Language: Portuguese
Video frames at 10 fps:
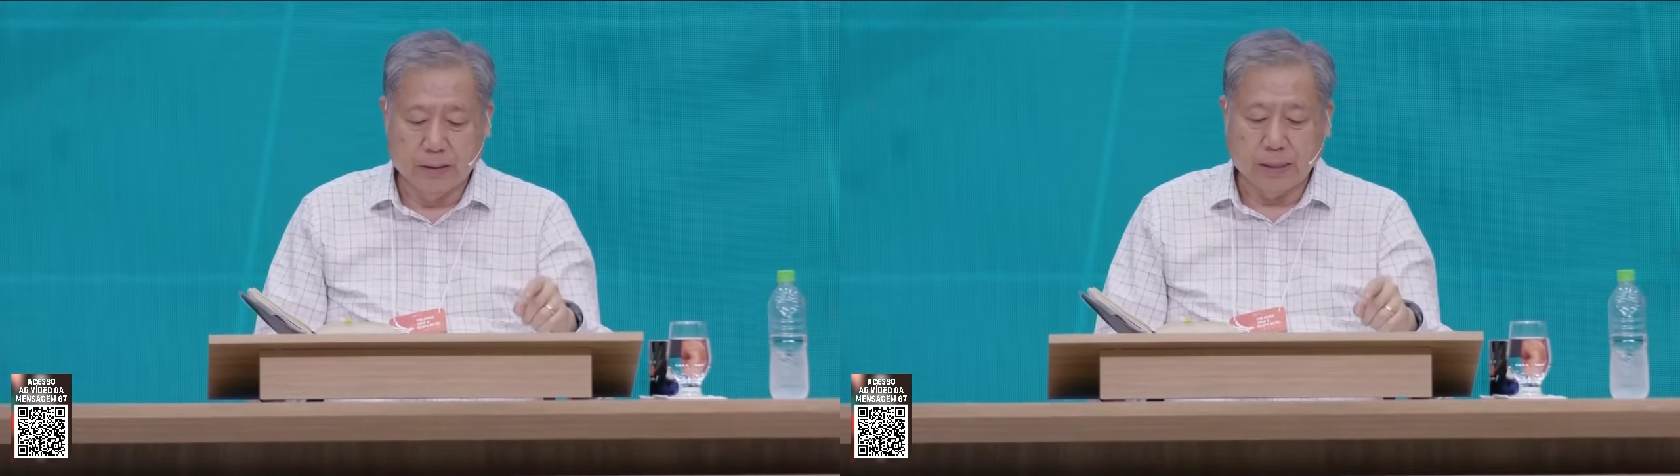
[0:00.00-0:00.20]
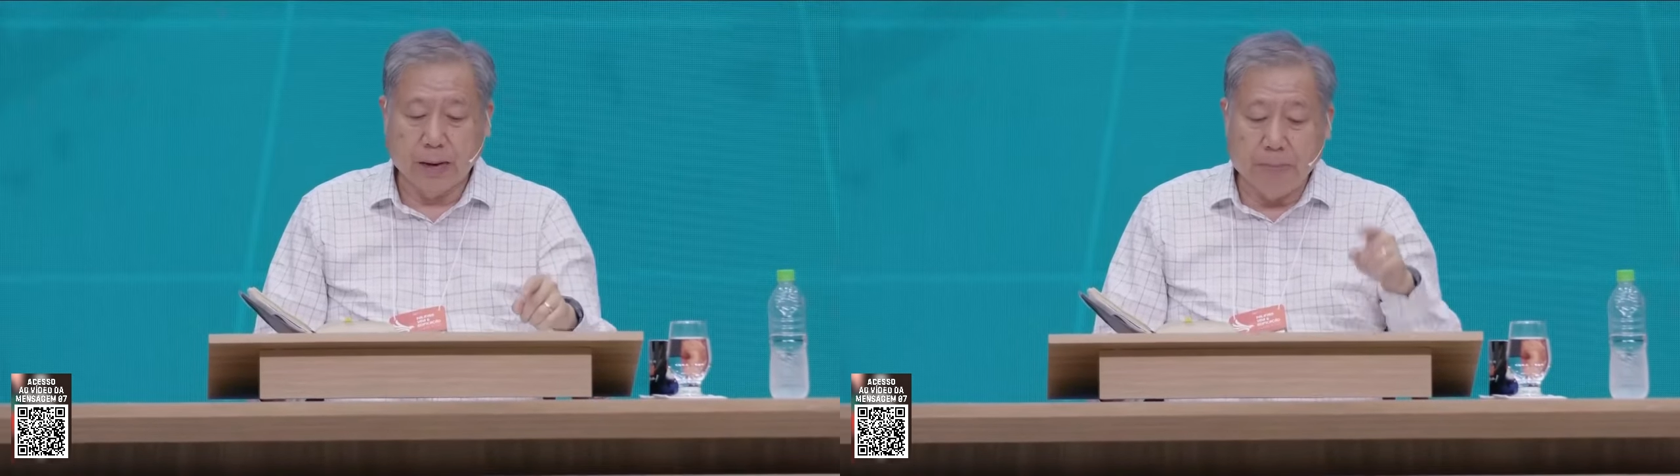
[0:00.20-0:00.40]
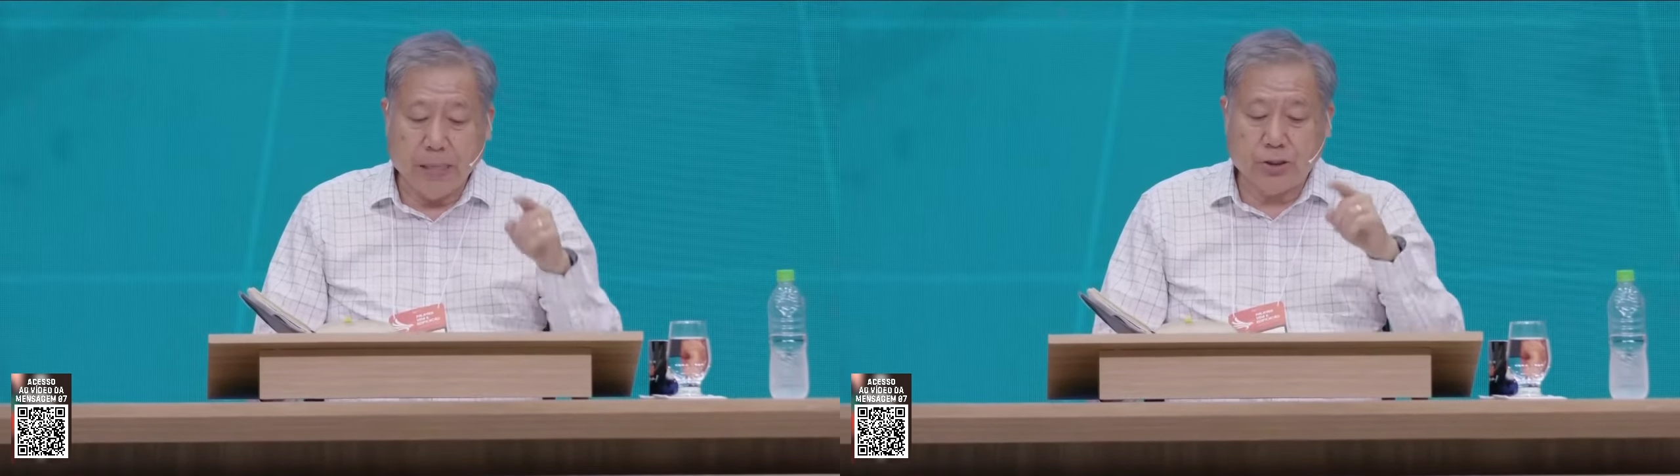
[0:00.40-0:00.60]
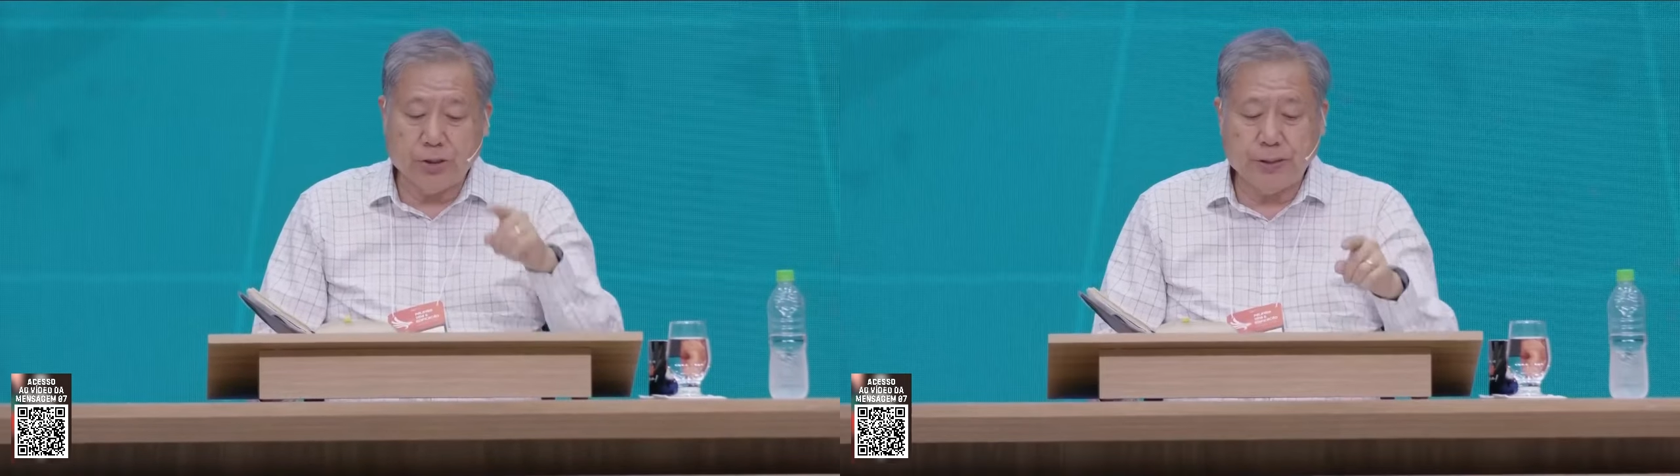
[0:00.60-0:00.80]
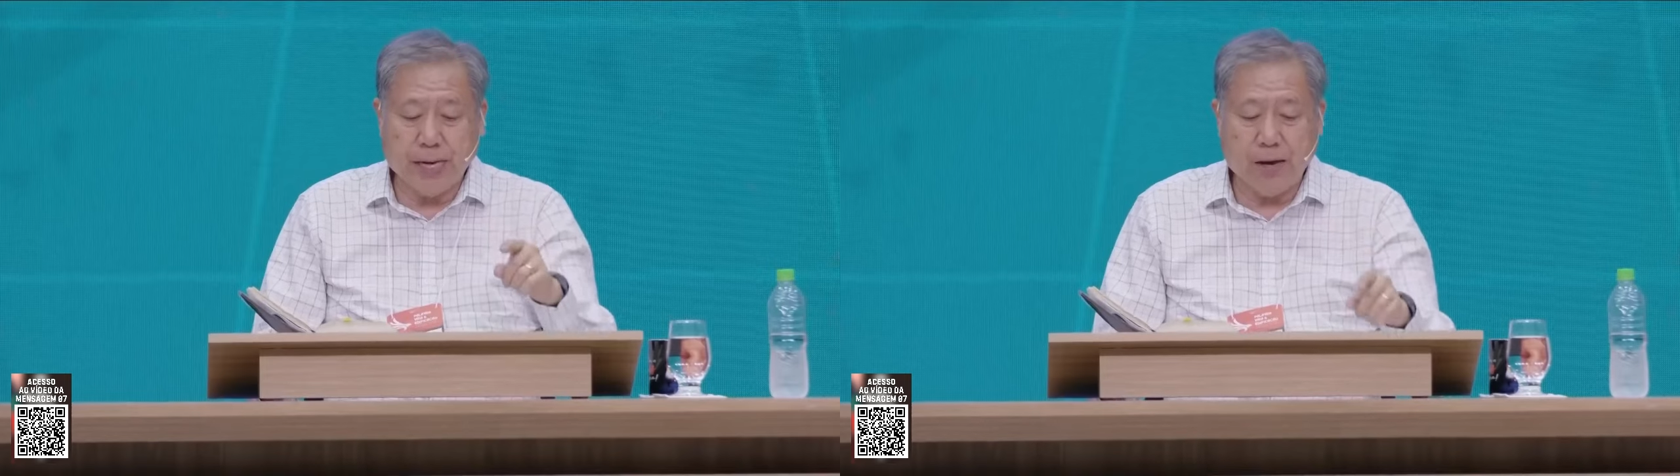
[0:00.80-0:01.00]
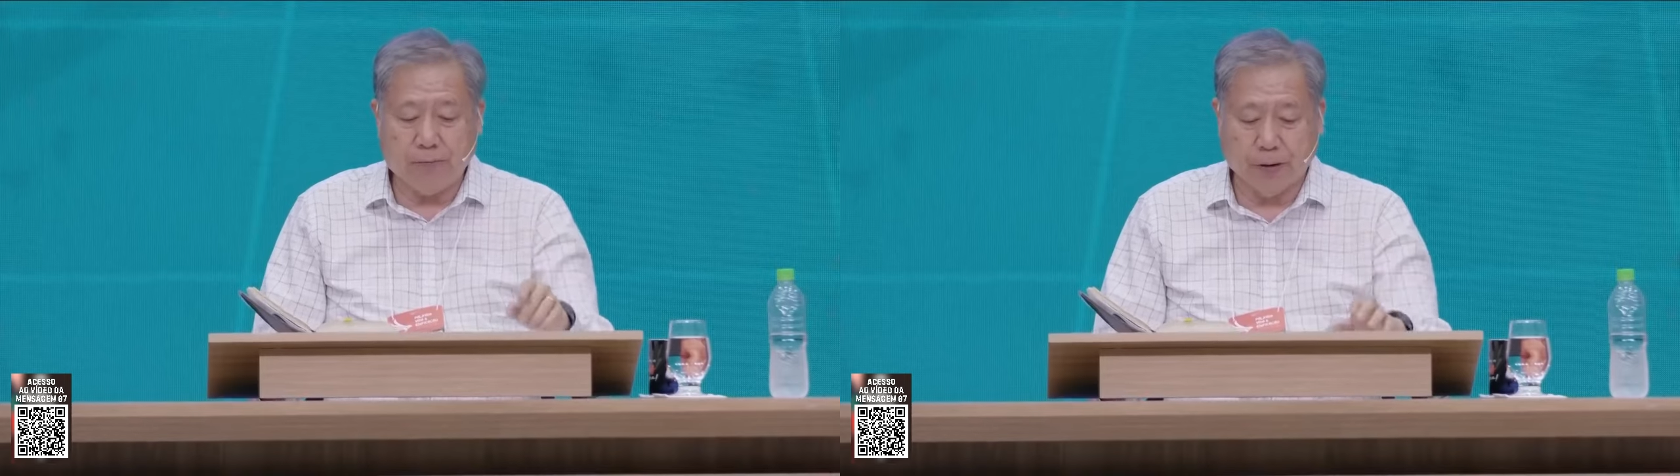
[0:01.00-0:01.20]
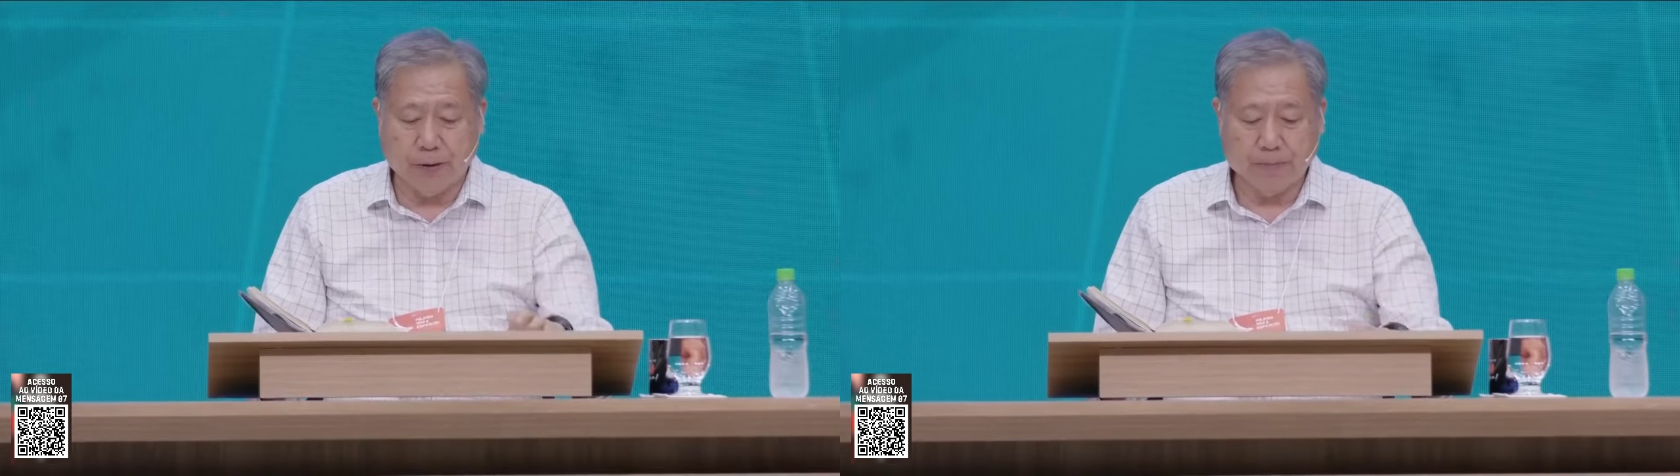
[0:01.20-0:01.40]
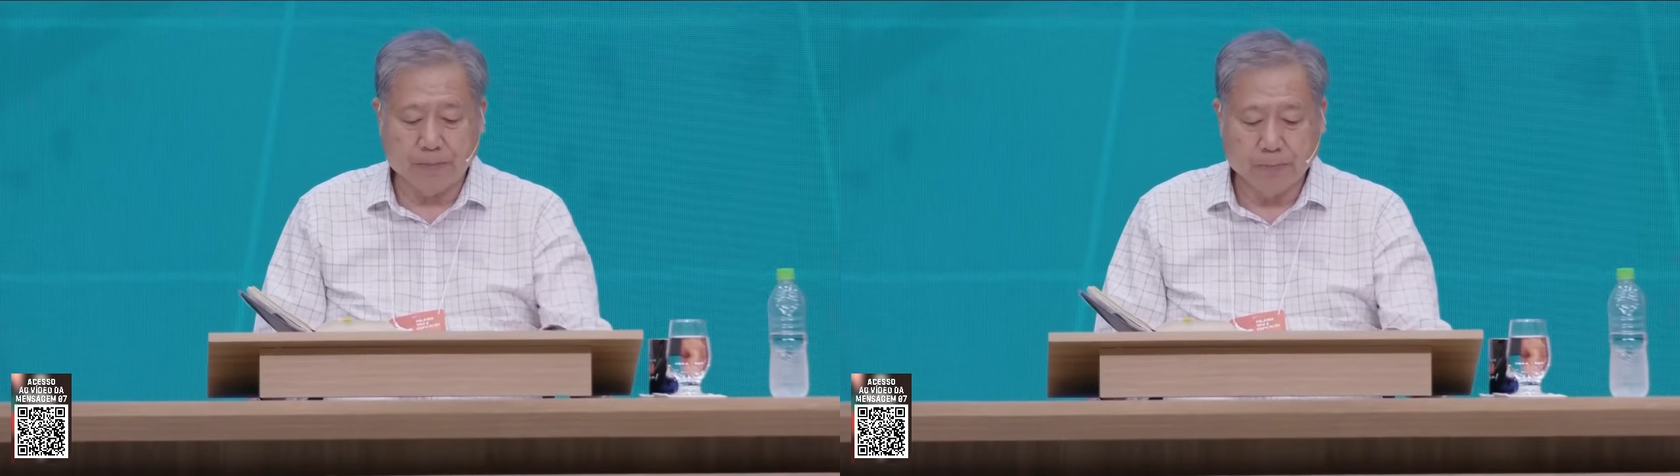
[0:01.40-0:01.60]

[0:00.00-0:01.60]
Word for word: na mente de Eva,